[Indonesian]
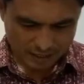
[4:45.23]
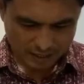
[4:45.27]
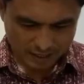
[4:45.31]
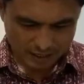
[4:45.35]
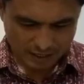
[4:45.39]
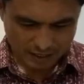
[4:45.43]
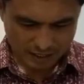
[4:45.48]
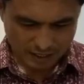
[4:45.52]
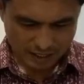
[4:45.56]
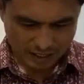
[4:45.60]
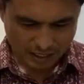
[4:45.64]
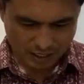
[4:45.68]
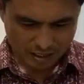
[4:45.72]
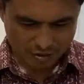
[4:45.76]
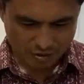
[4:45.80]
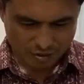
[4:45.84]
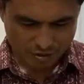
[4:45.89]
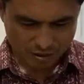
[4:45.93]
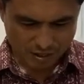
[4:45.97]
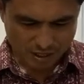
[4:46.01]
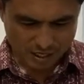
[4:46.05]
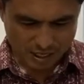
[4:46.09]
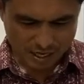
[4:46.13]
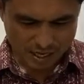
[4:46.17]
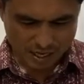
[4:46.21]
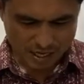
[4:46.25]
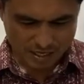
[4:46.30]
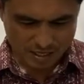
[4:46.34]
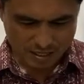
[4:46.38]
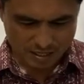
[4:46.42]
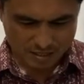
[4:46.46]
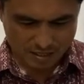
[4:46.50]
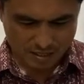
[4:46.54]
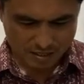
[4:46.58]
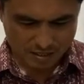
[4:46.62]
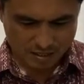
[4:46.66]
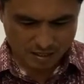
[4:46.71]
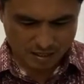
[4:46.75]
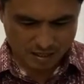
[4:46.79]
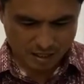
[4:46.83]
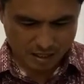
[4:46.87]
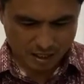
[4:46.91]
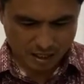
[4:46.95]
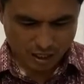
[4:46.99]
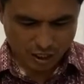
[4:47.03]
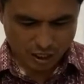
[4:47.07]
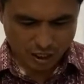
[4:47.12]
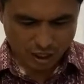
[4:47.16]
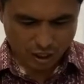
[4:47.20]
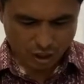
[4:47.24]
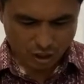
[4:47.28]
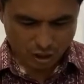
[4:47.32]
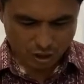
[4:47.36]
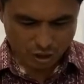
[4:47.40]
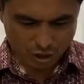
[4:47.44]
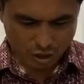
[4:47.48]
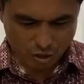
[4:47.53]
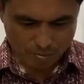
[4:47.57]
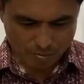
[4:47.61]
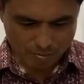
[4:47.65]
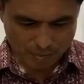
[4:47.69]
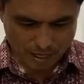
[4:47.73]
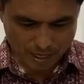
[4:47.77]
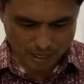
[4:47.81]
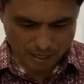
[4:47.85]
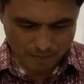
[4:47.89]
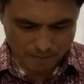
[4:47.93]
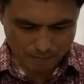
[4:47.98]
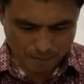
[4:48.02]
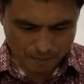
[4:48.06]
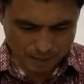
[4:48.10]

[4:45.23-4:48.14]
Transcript: Kita lanjutkan Roma